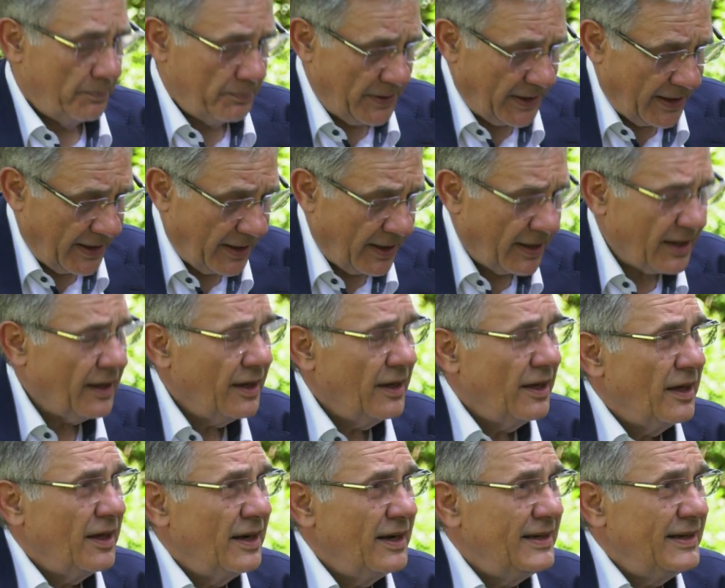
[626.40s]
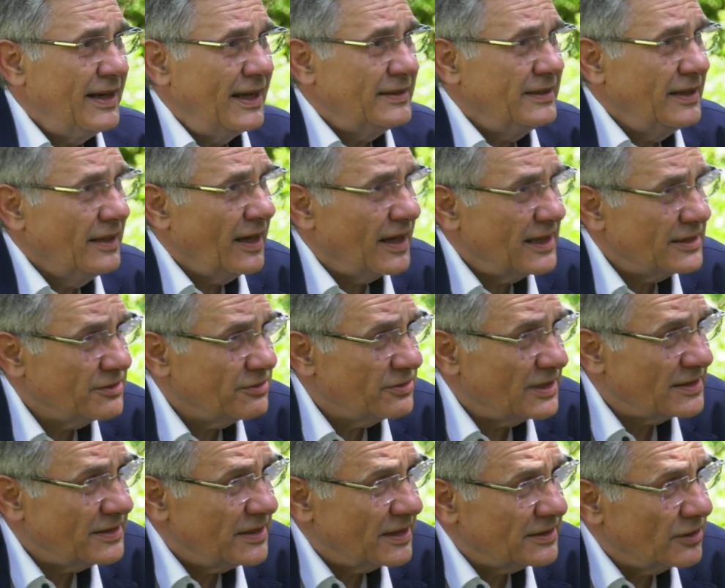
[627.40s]
par l'intégration
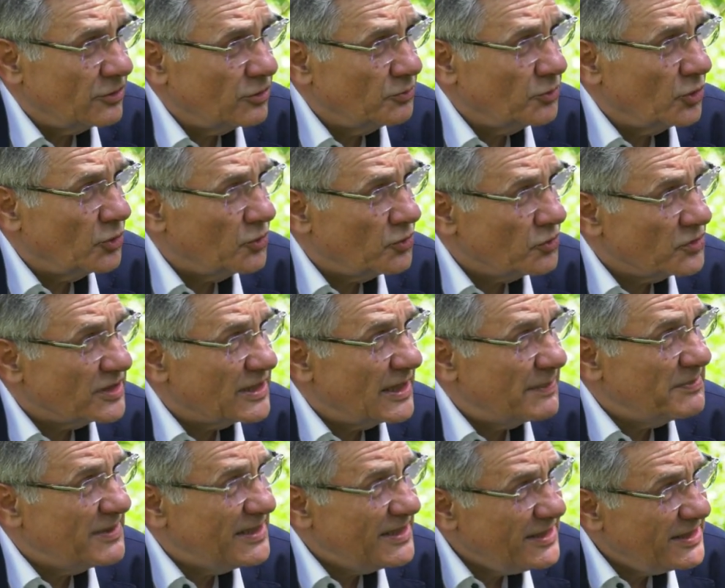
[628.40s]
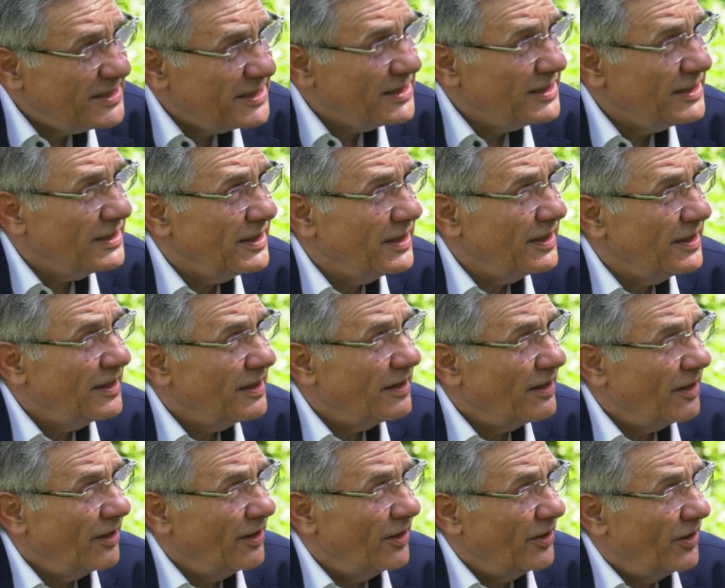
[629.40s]
d'un certain nombre de concepts, d'idées,
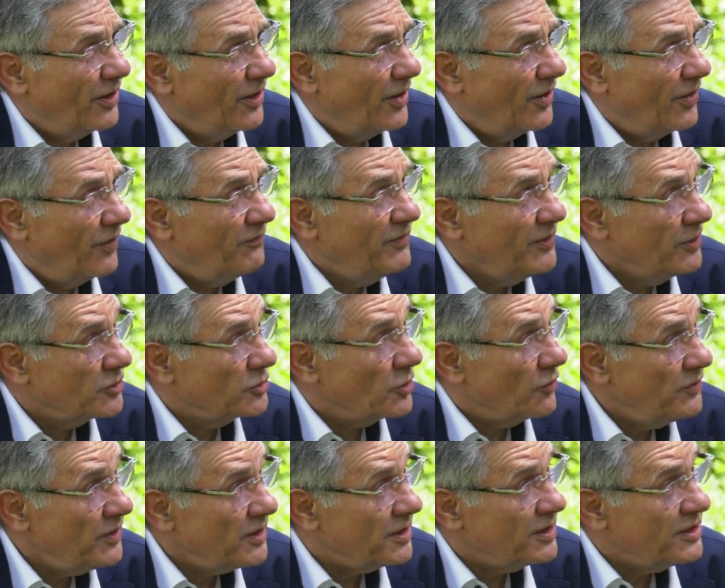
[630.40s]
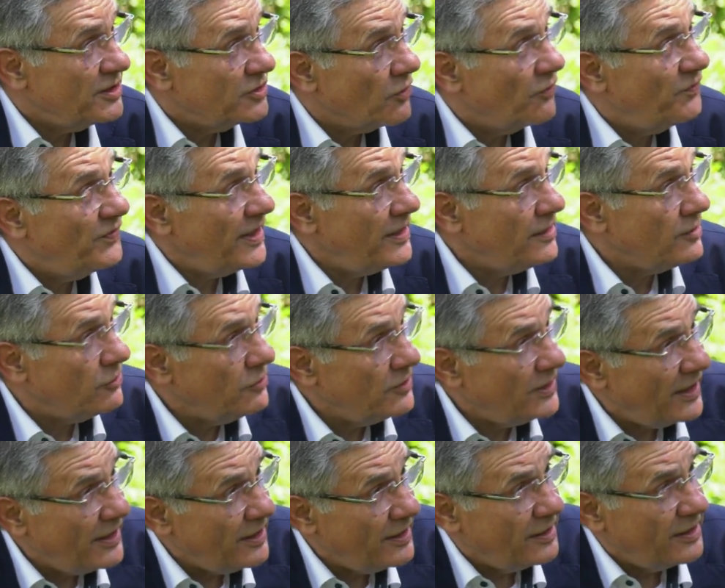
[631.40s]
euh, philosophiques qui sont
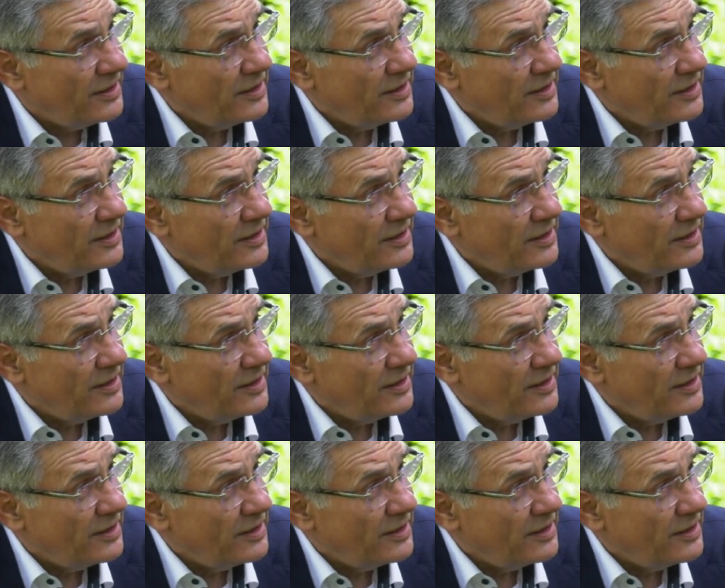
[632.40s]
véhiculés